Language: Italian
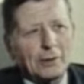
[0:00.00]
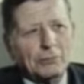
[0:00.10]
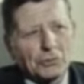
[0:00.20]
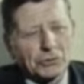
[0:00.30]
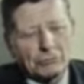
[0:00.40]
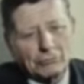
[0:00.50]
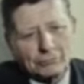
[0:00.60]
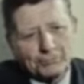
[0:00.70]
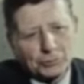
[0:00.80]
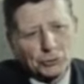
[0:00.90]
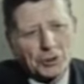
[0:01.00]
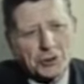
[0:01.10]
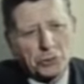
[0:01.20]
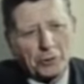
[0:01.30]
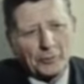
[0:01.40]
eh, in una
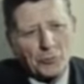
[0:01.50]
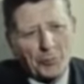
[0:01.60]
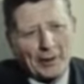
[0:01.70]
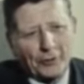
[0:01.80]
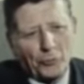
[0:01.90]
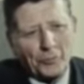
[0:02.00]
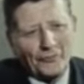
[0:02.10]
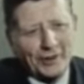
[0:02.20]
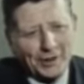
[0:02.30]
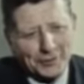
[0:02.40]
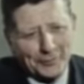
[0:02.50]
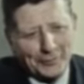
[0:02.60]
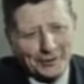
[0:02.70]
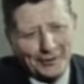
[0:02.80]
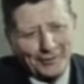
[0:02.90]
posizione che mio padre non mi
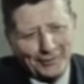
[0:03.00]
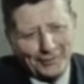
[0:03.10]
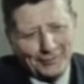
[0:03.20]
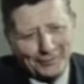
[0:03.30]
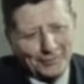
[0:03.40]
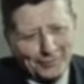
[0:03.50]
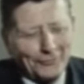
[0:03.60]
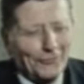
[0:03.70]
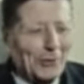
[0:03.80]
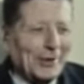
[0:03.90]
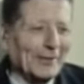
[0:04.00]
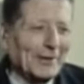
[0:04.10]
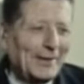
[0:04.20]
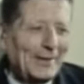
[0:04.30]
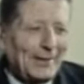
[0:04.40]
vedesse perché eh, non voleva.